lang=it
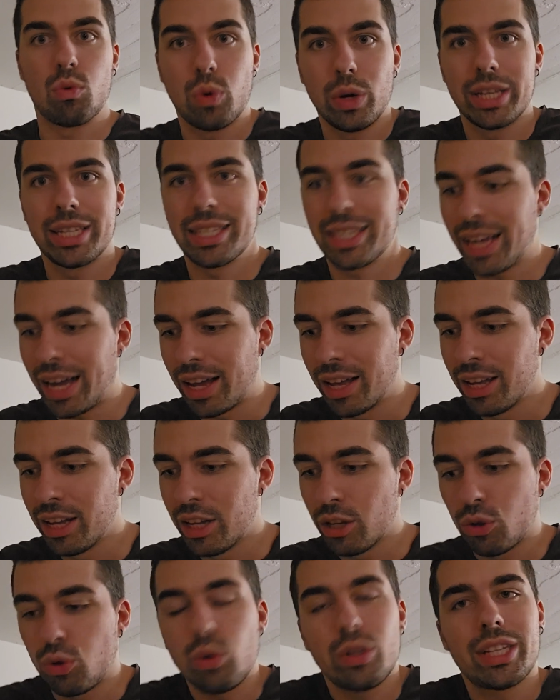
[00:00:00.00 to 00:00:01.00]
questa,
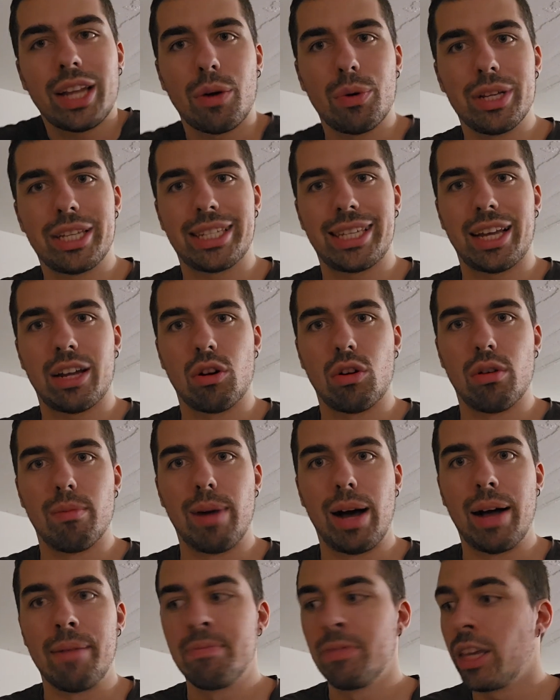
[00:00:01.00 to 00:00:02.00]
tutta questa
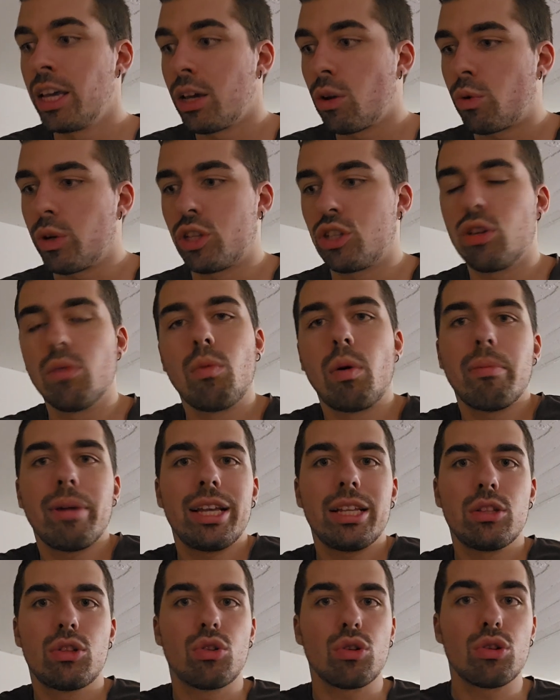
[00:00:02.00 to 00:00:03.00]
roba, questo
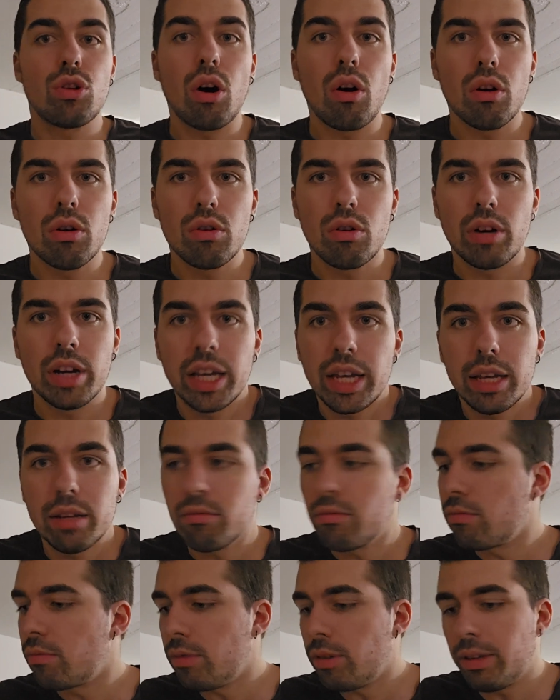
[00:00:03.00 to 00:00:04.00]
momento d'oro che
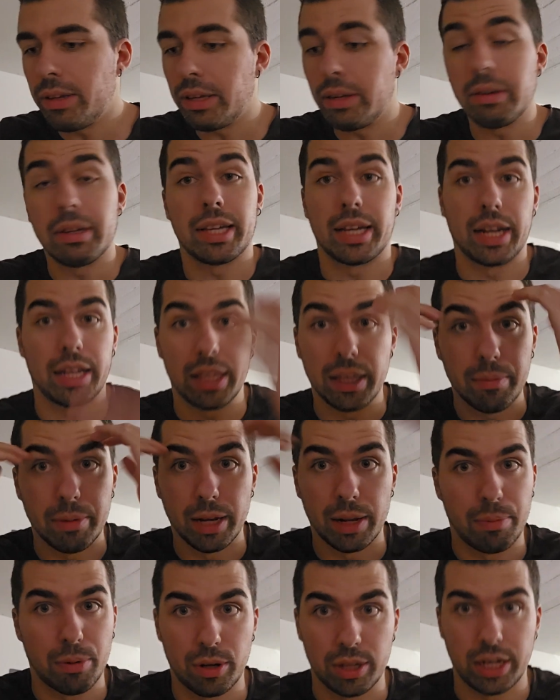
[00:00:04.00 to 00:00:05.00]

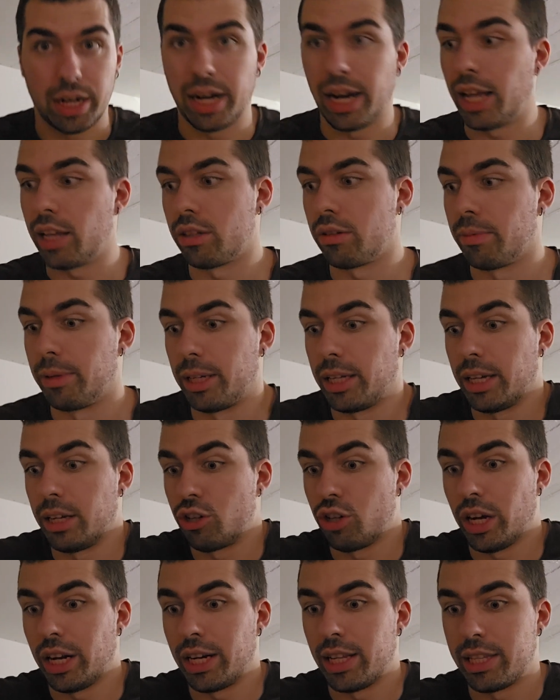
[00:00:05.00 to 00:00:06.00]
incredibile poi tra l'altro perché
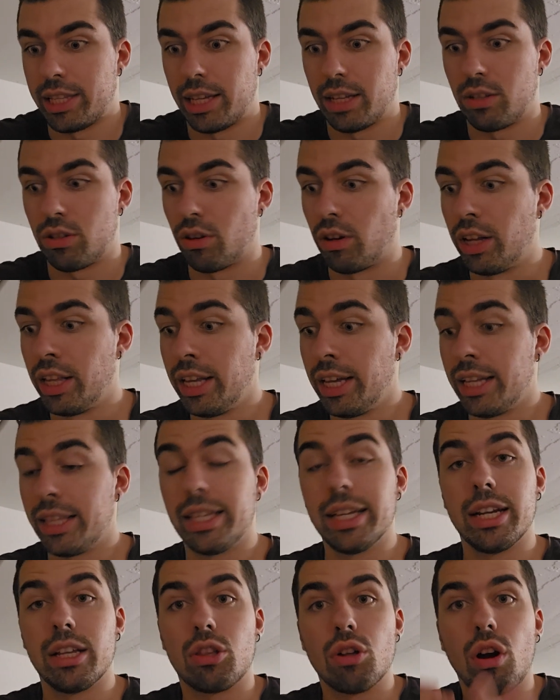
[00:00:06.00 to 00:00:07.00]
cioè nel senso
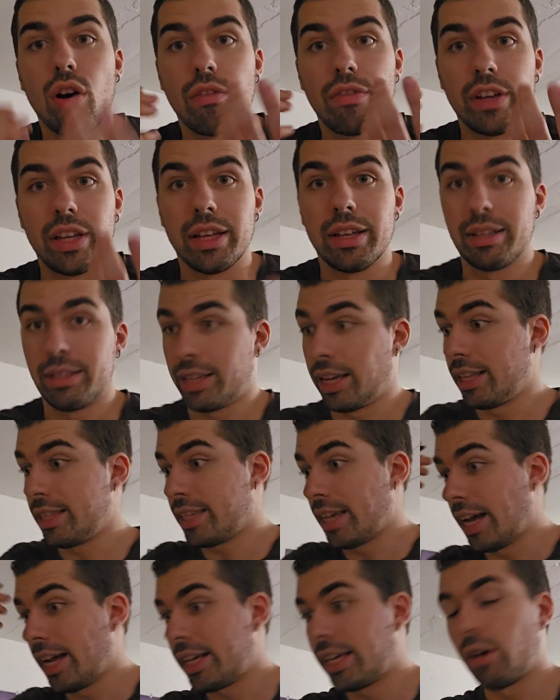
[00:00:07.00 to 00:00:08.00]
ti ritrovi
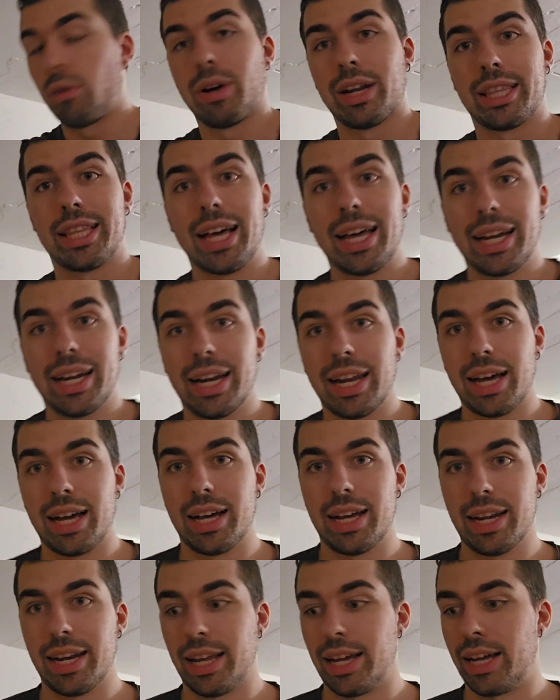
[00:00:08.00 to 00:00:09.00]
senza anche guardare
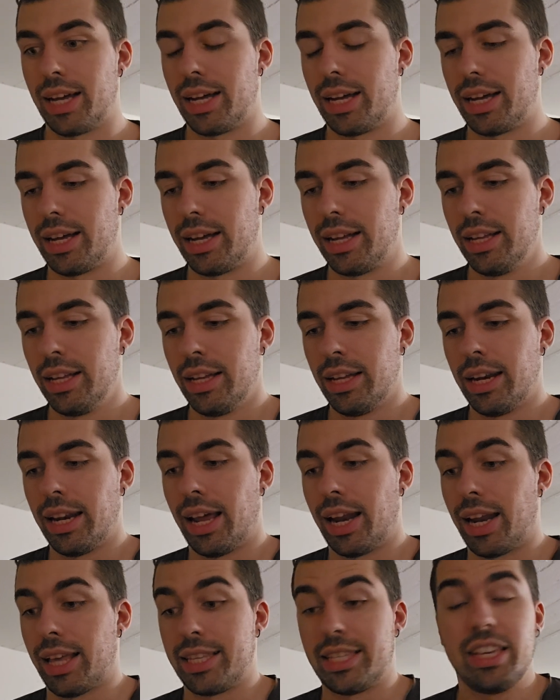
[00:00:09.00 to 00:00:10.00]
la, la, la
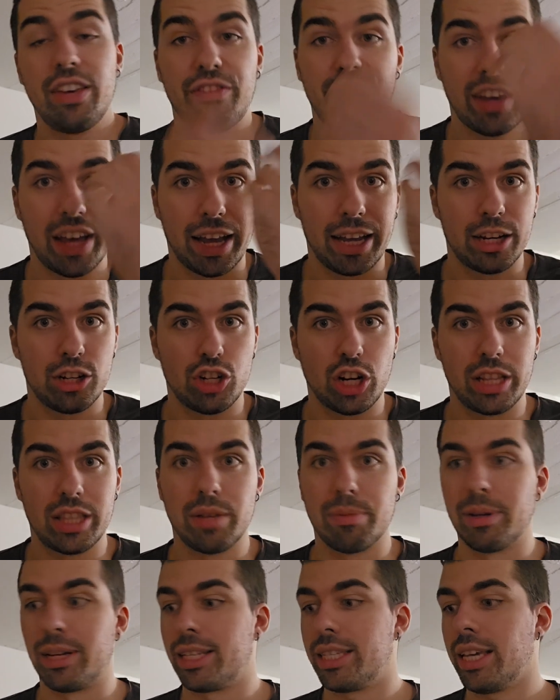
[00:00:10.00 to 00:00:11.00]
classifica è già di
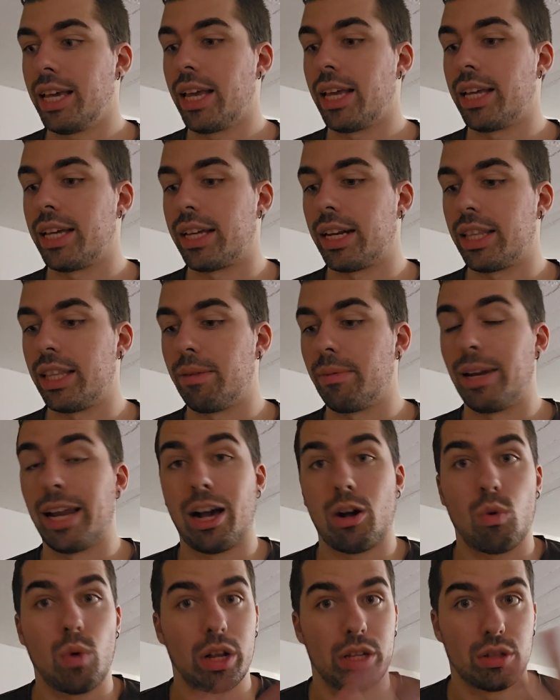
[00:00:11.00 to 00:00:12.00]
per sé incredibile a
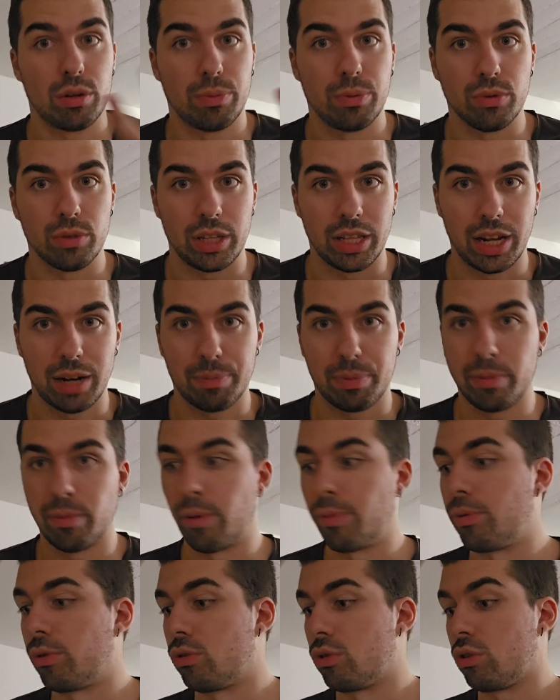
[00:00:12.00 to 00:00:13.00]
quattro punti dal primo
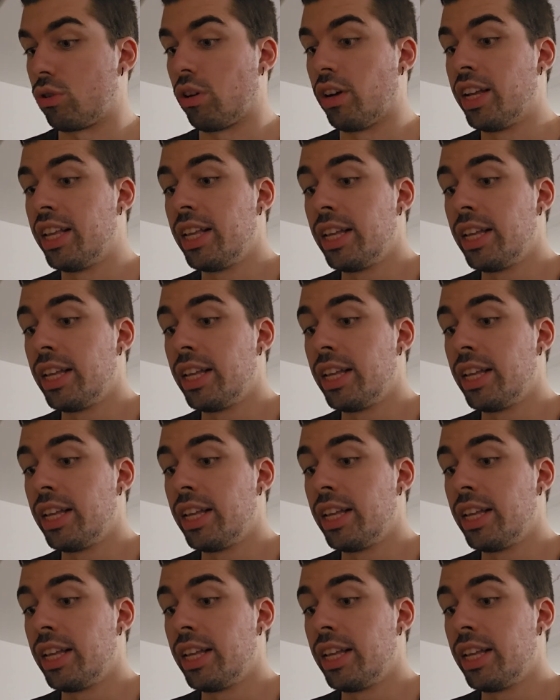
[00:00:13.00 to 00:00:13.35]
posto